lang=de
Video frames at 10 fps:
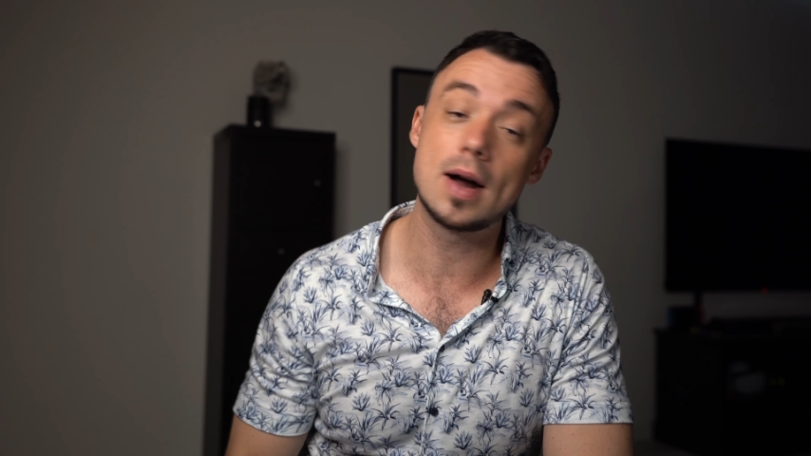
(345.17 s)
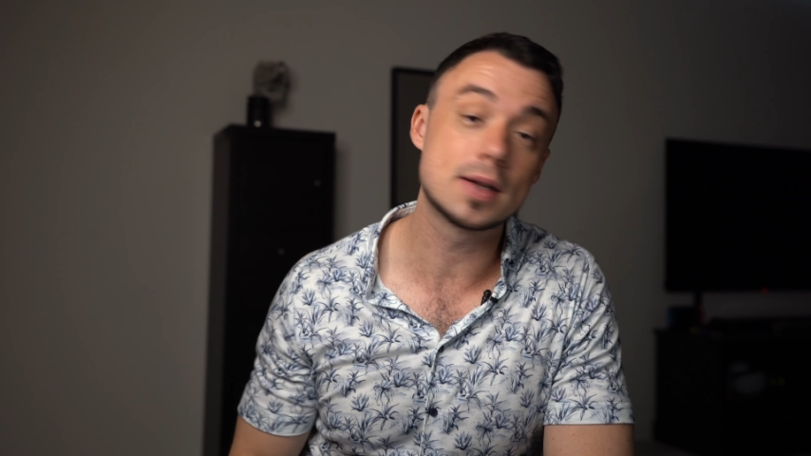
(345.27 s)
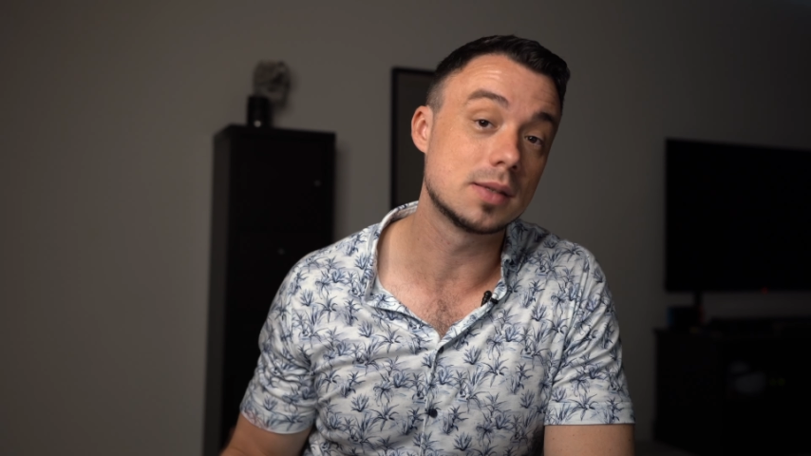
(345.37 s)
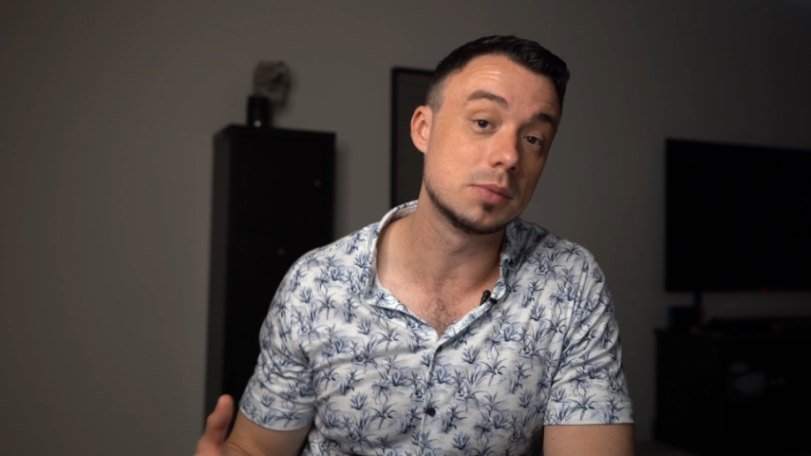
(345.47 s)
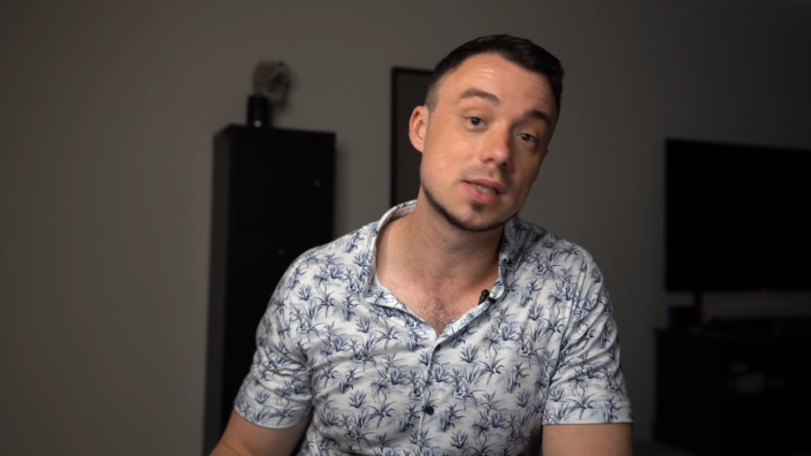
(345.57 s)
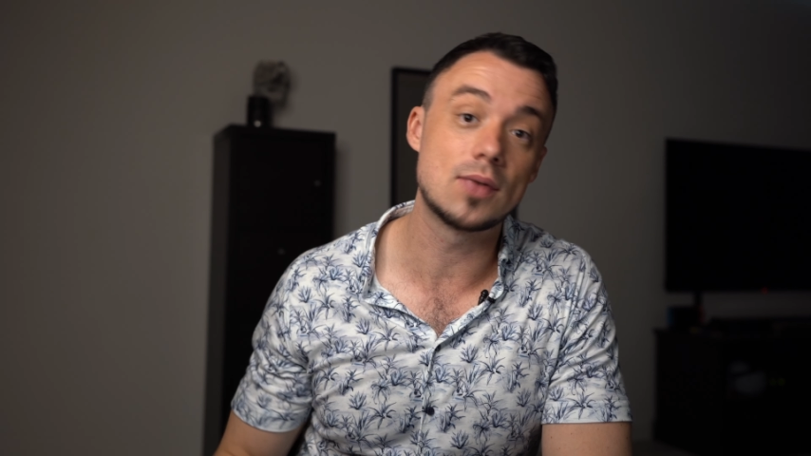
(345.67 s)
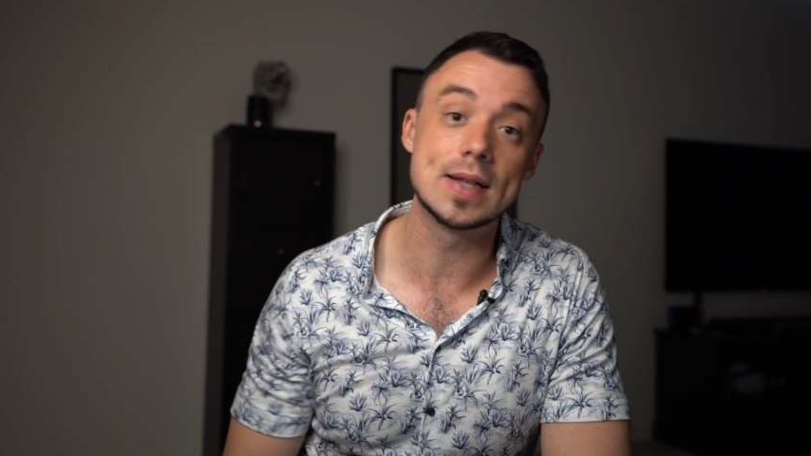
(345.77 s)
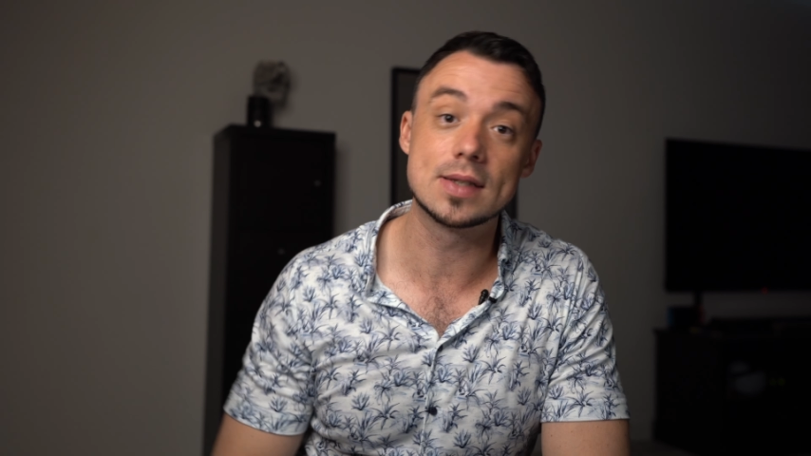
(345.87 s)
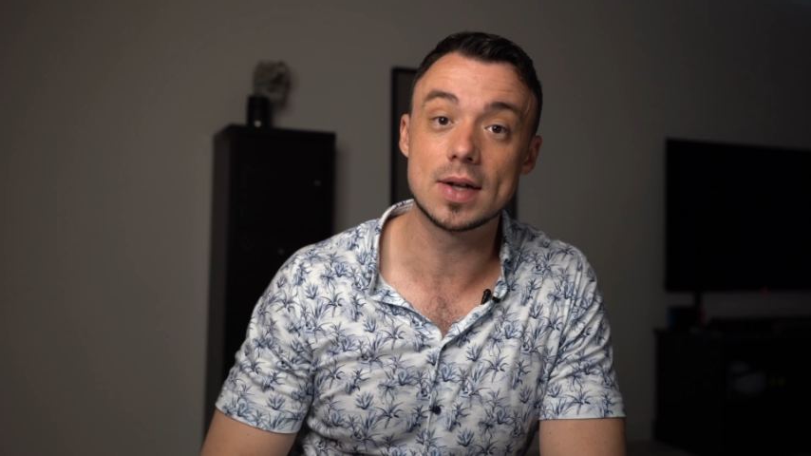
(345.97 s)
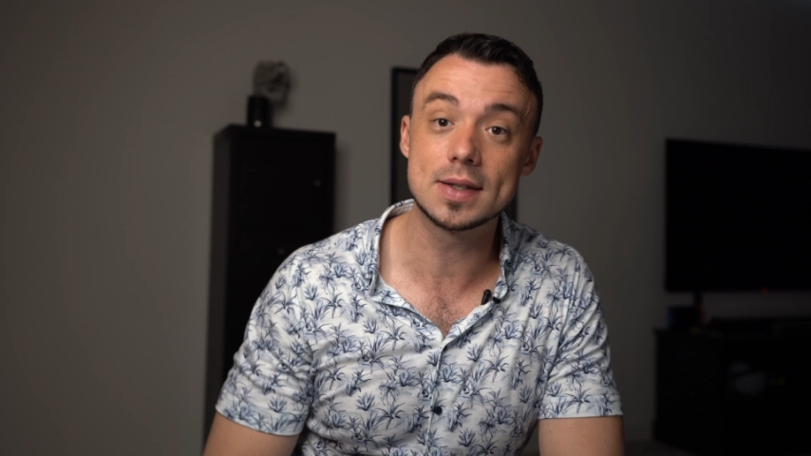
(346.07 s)
18 bis
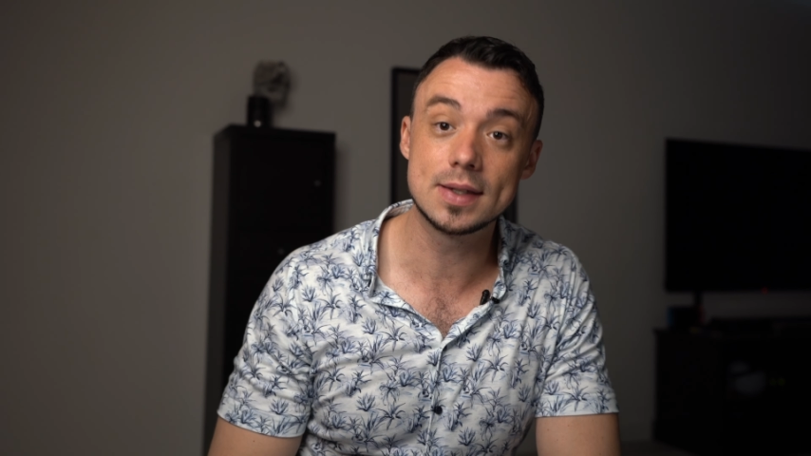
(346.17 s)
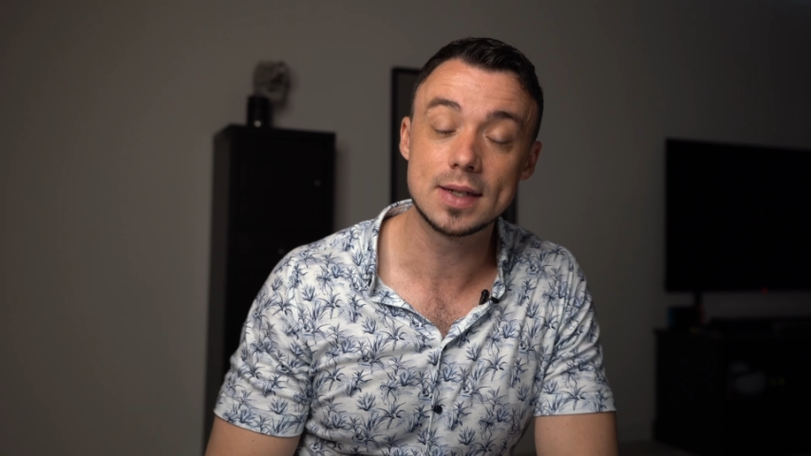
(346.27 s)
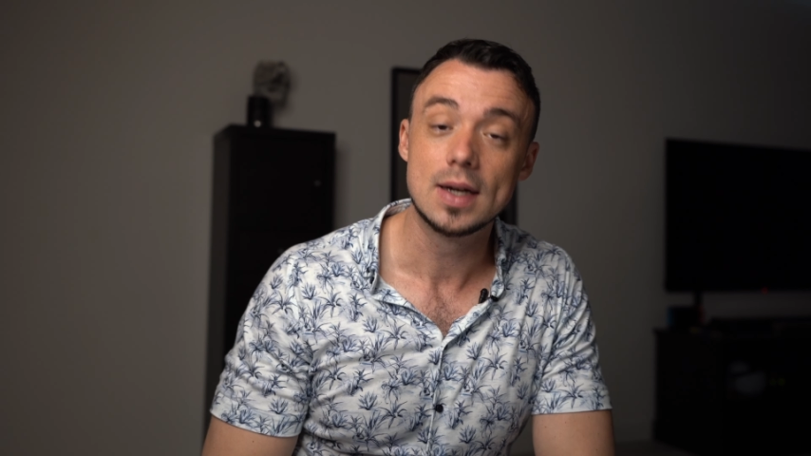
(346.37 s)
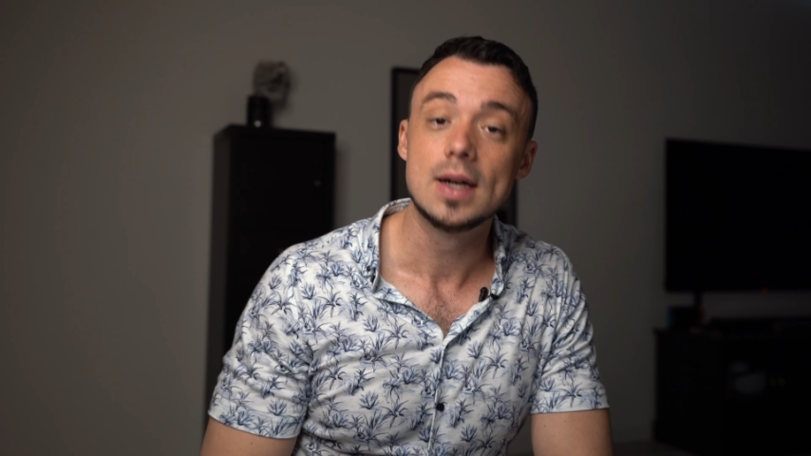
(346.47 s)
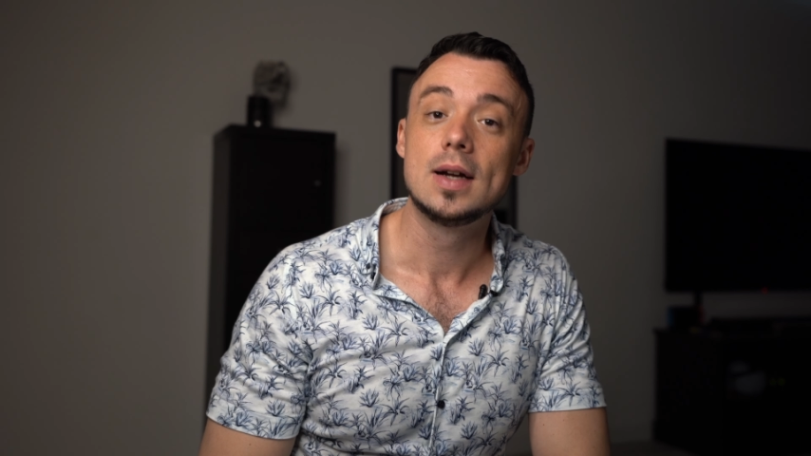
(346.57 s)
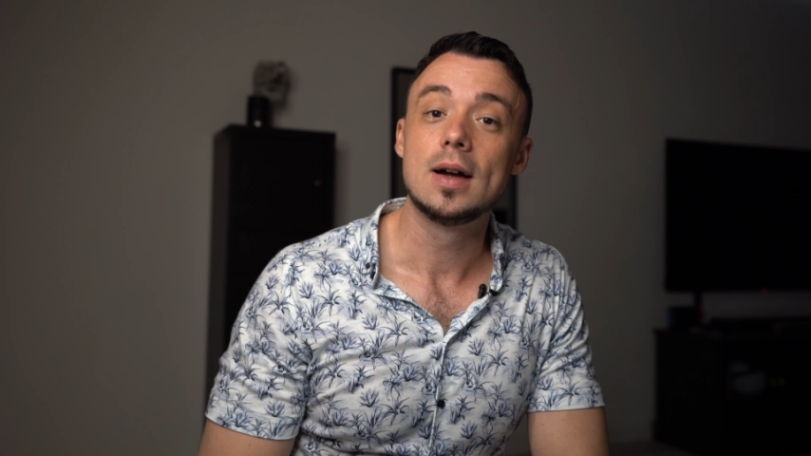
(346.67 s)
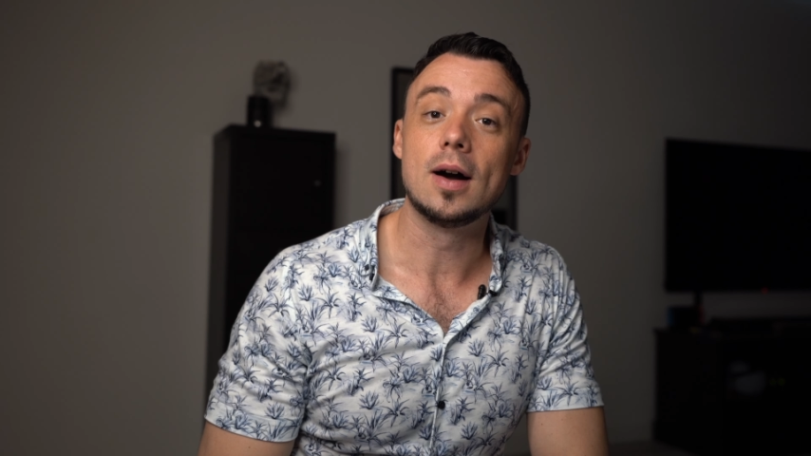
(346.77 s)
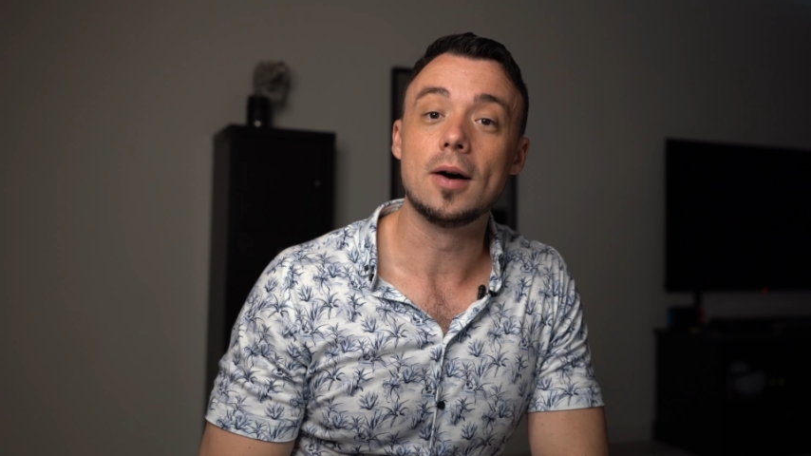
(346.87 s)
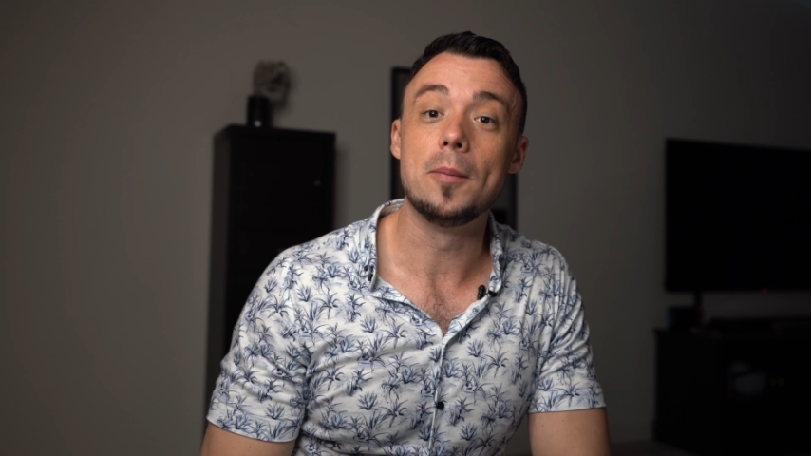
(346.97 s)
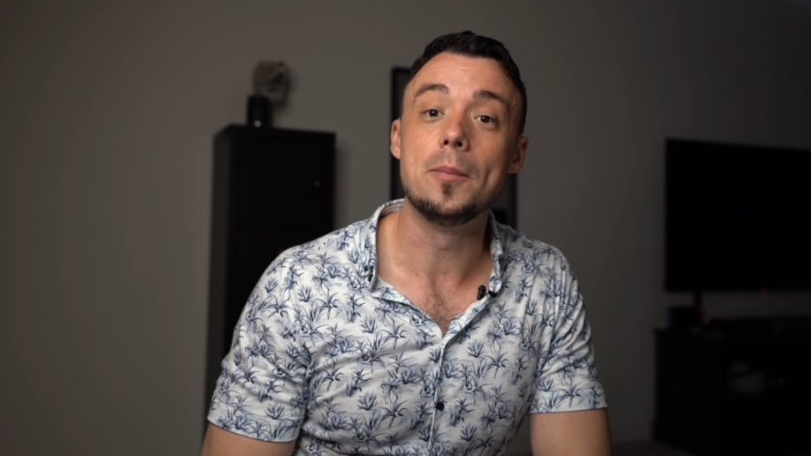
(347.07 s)
22.
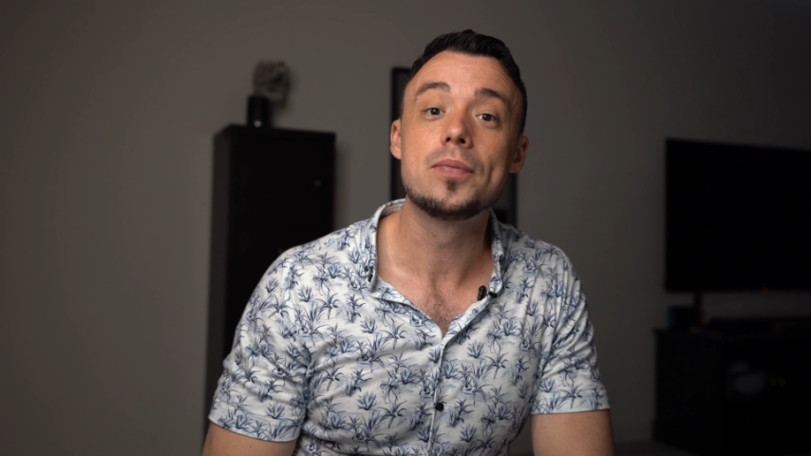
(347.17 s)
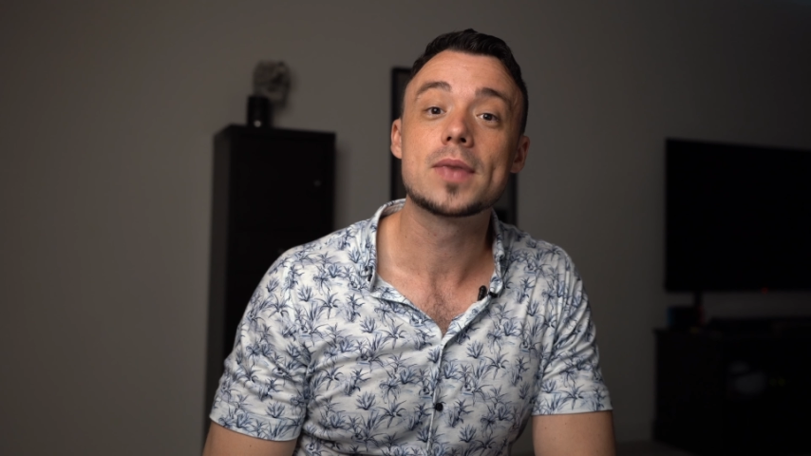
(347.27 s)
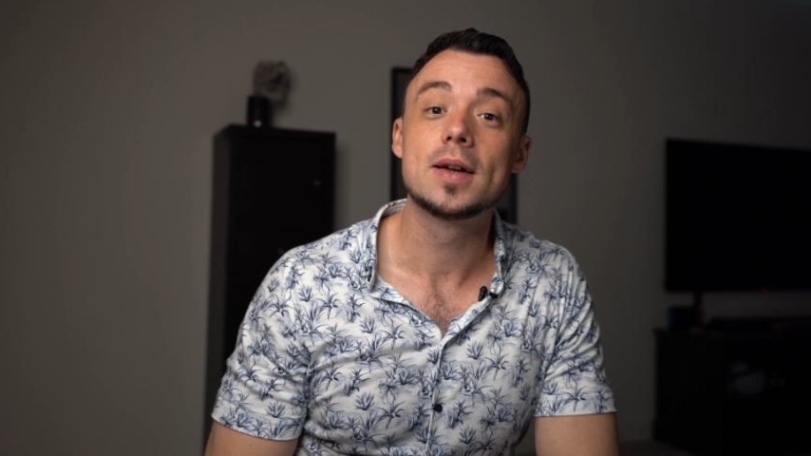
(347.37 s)
Ähm,